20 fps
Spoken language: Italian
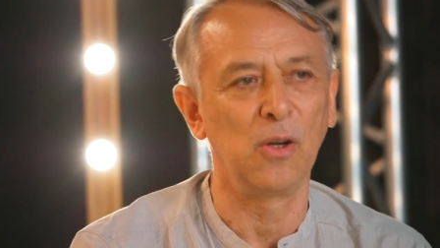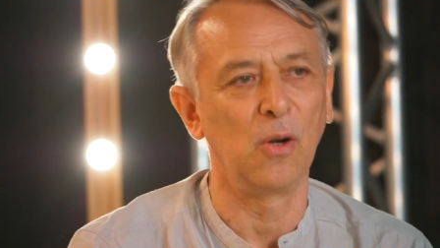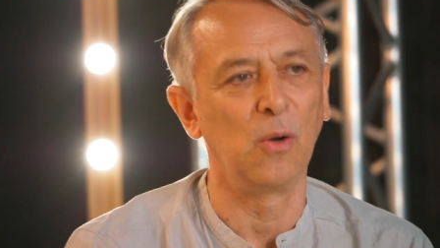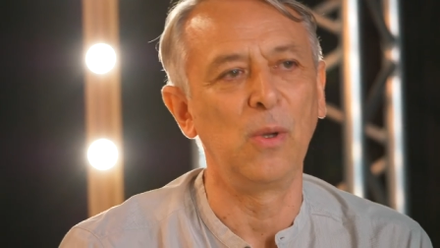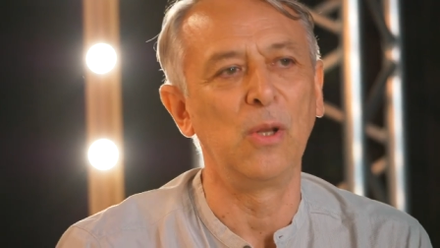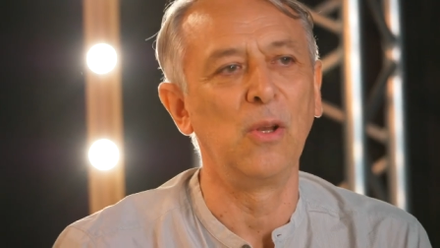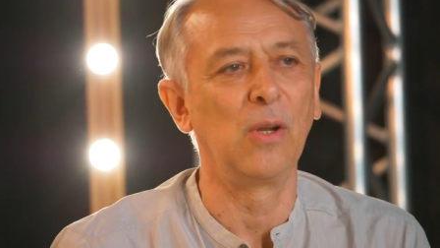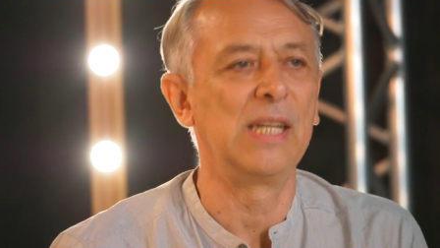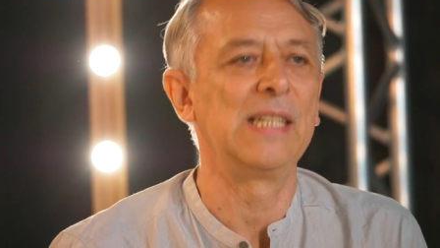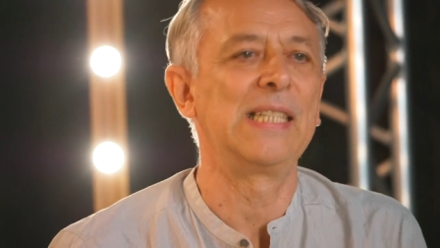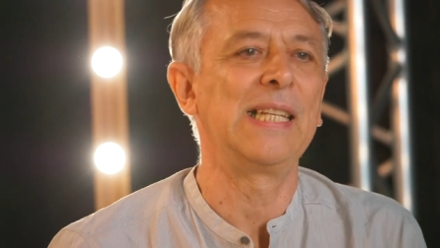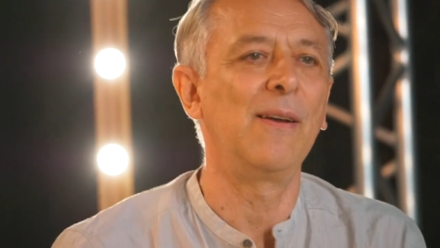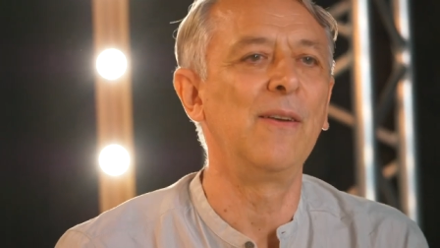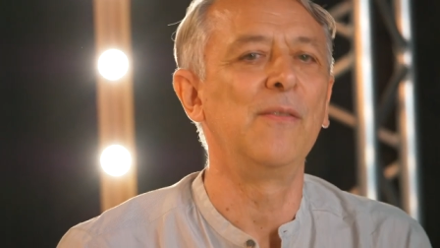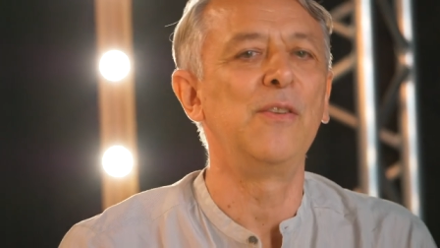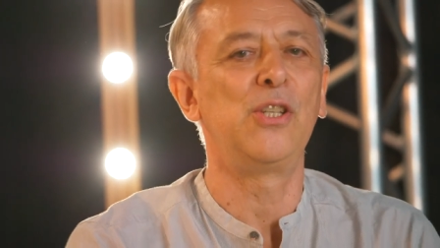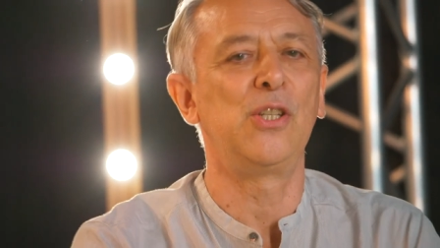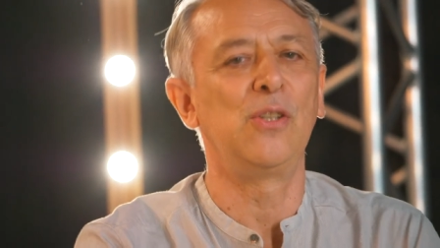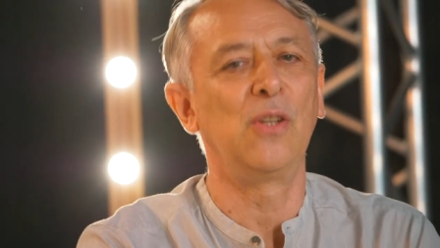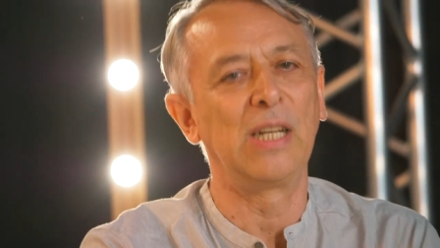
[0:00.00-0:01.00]
io ero quello che stava
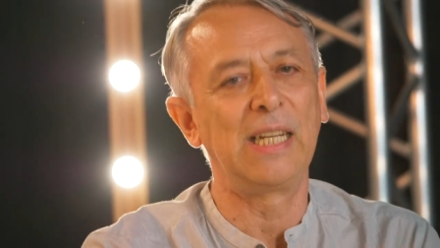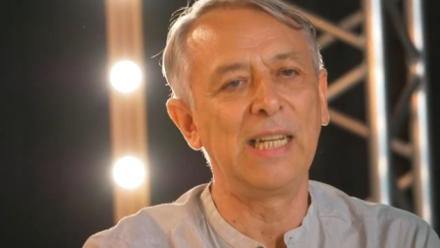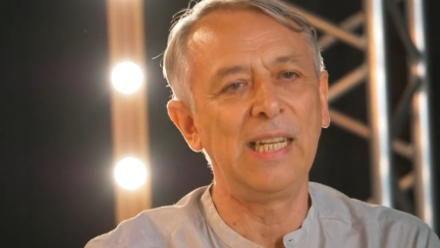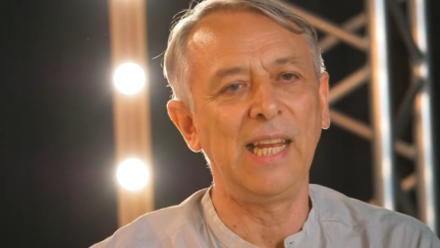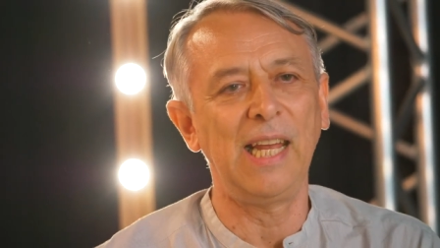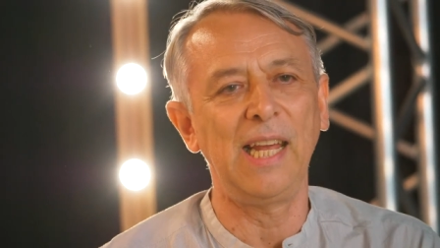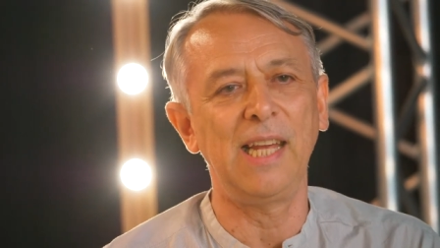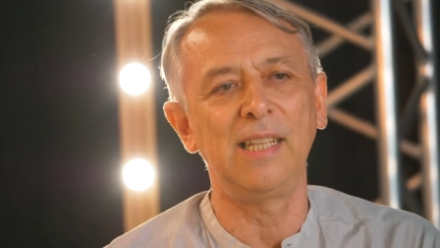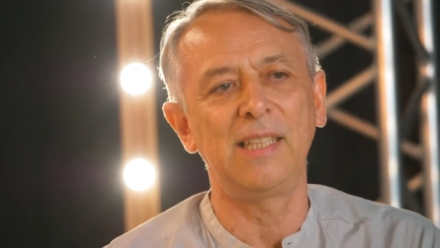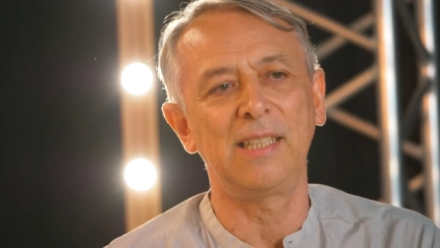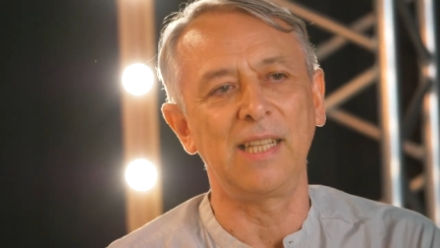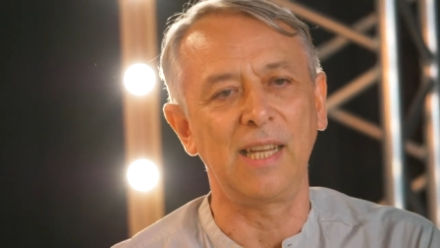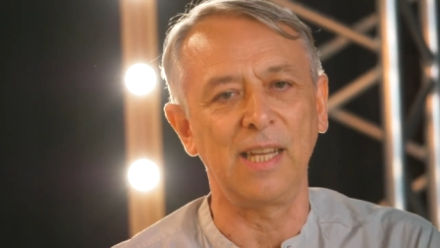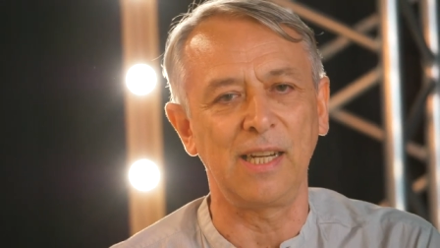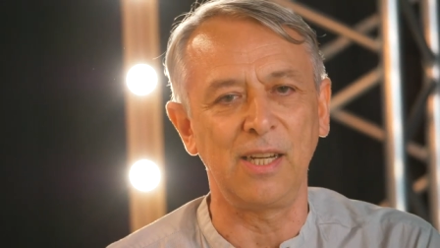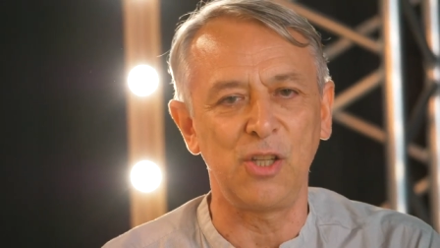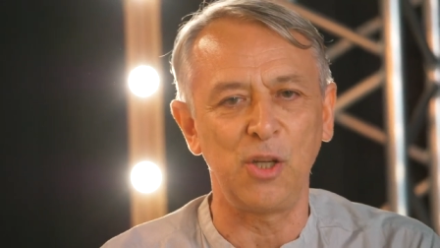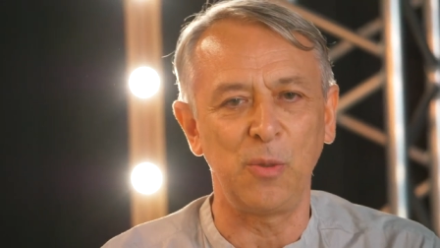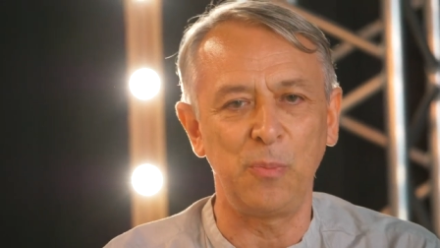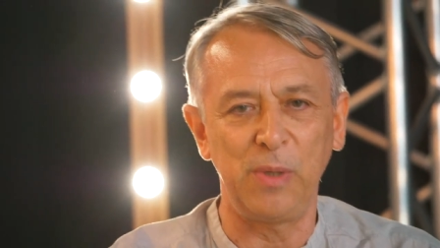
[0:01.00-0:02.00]
vicino al cliente,
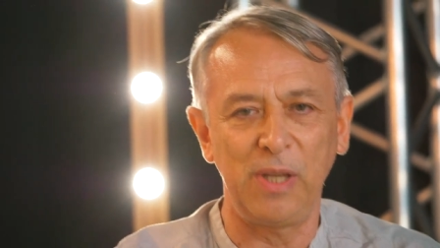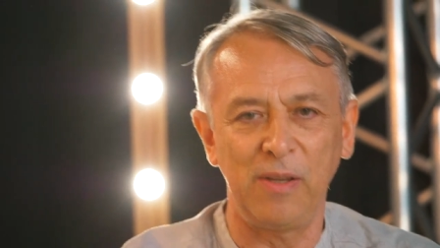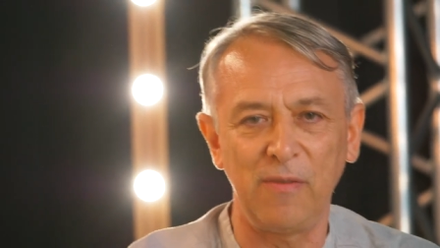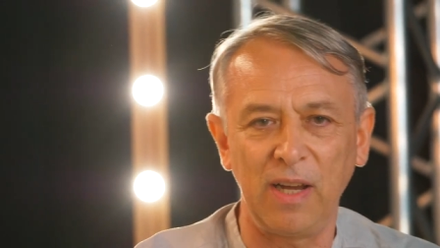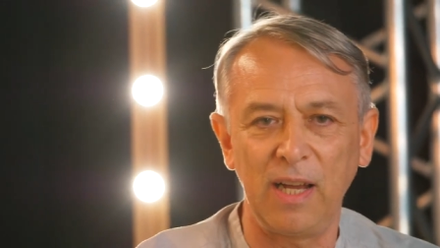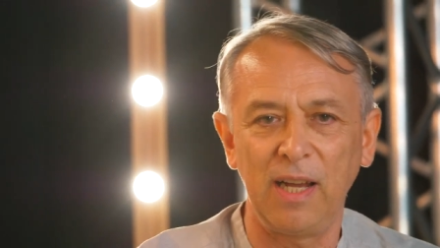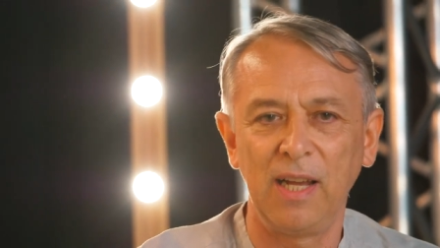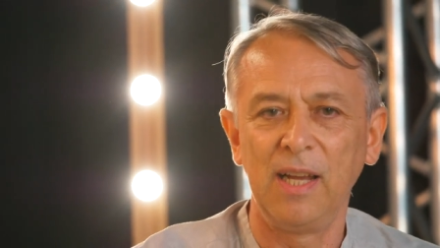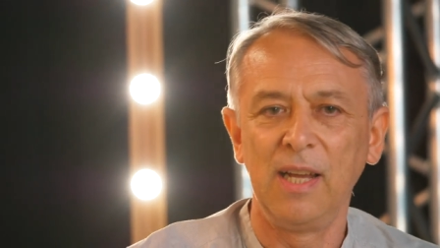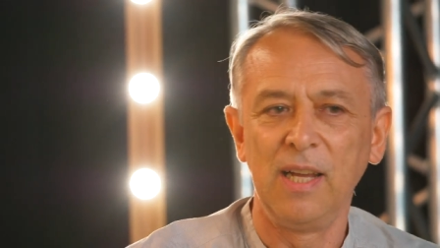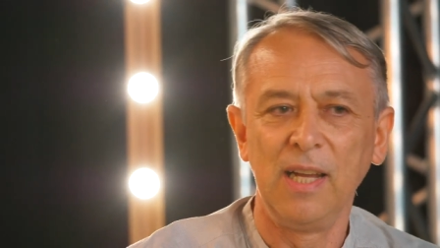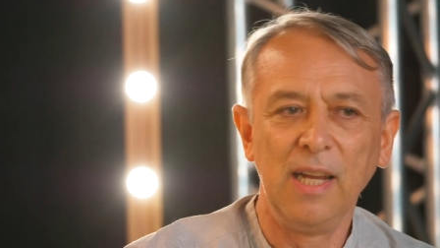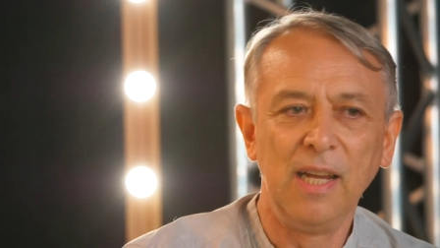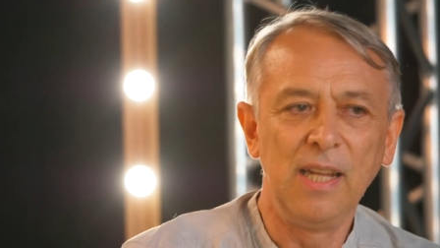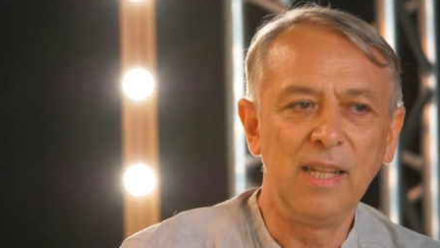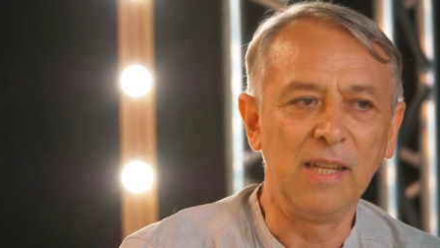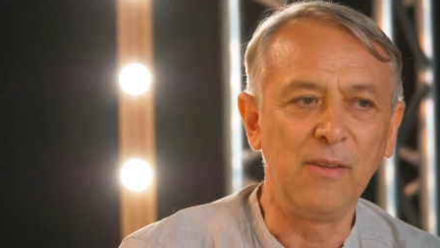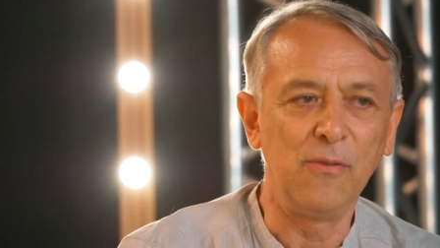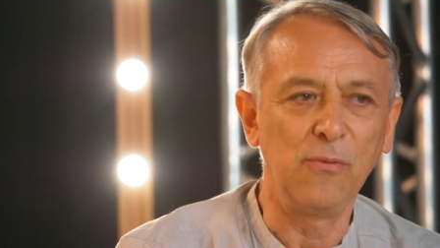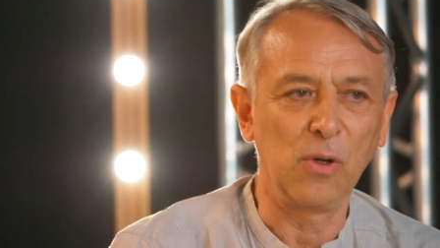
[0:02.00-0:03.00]
che recepiva
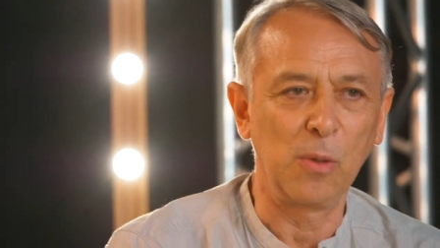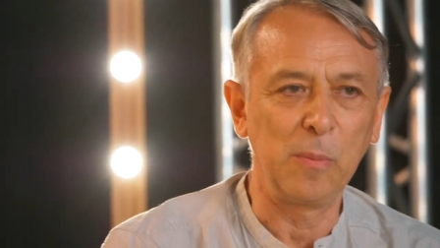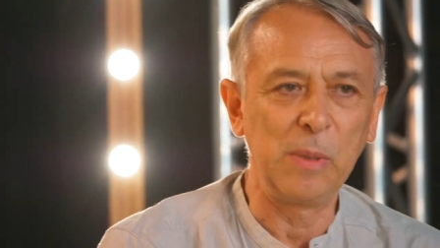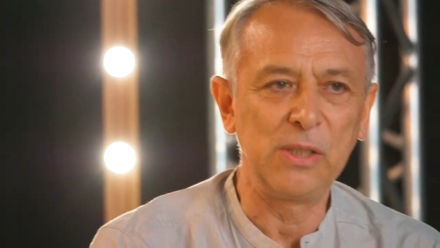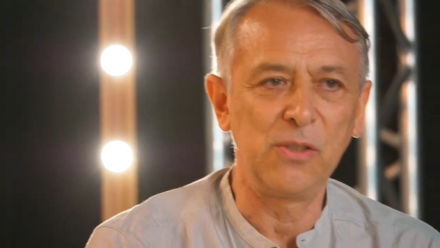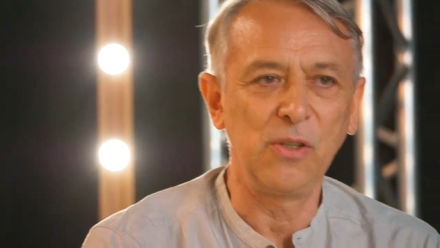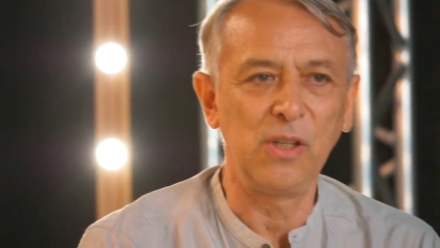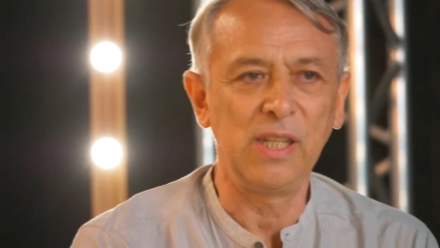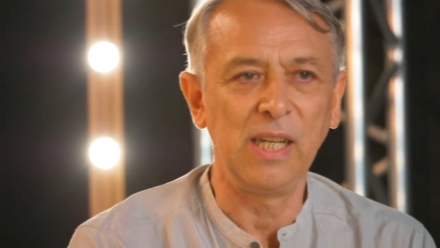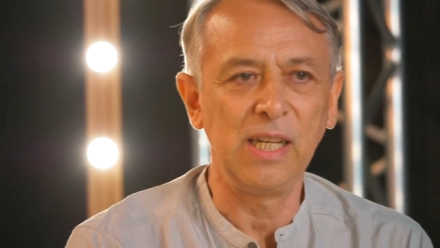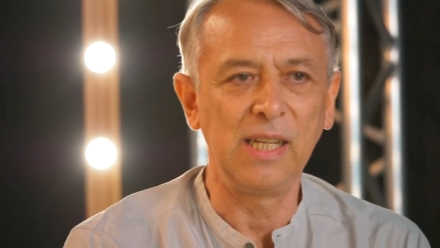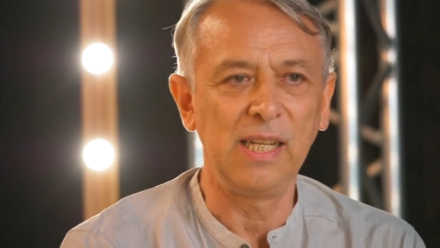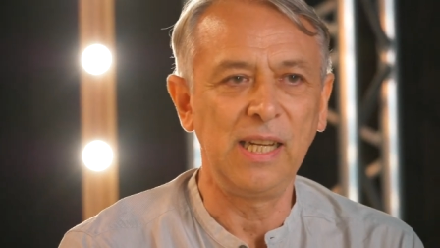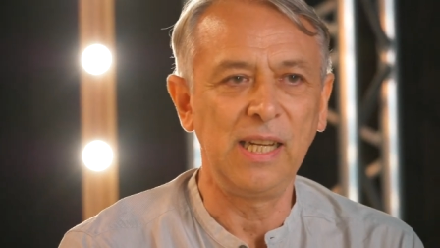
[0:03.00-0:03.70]
le informazioni del